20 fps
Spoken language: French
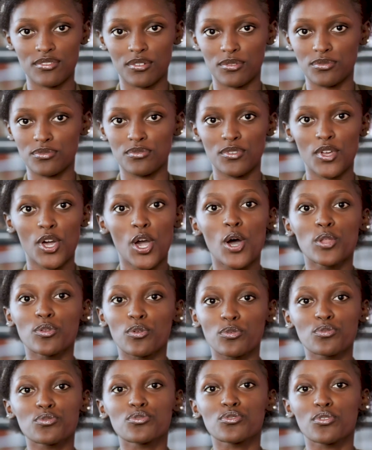dans,
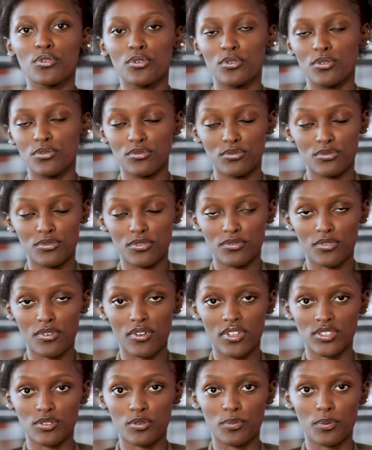dans tout ce que nous devons
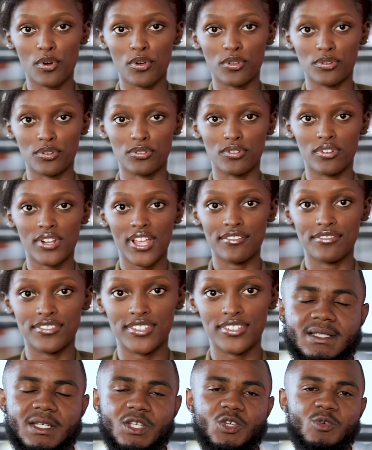entreprendre dans la
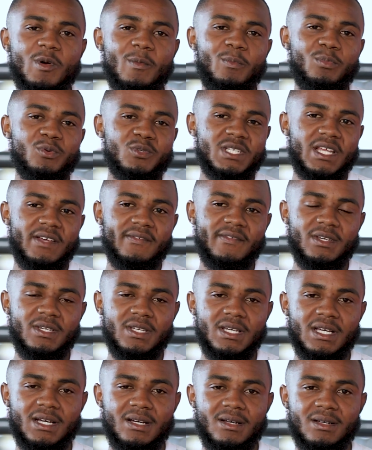Ce qui m'a poussé à
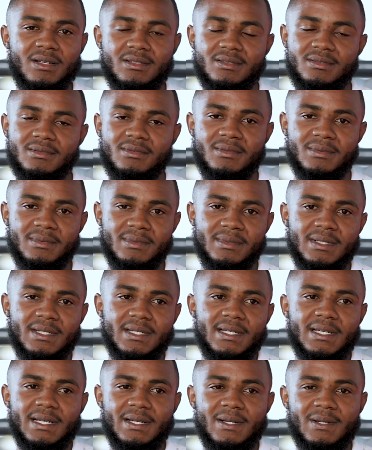venir
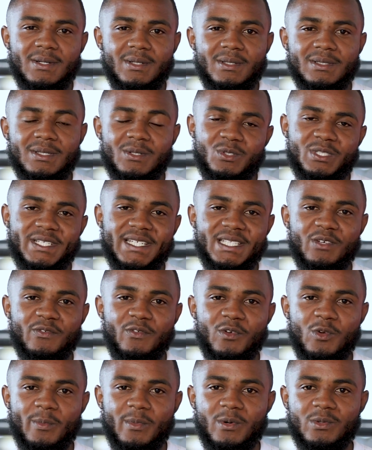euh, dans cet
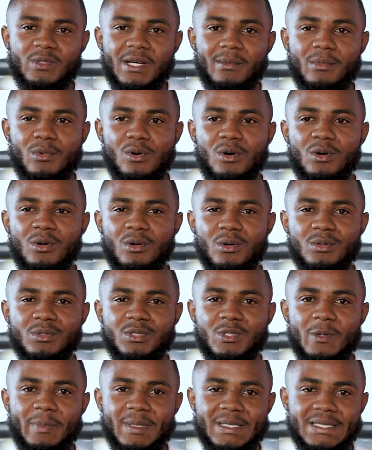événement. D'abord, euh,
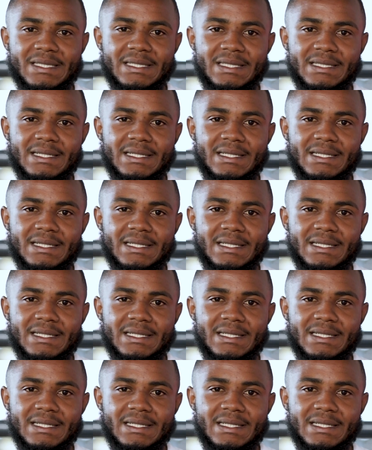c'est parce que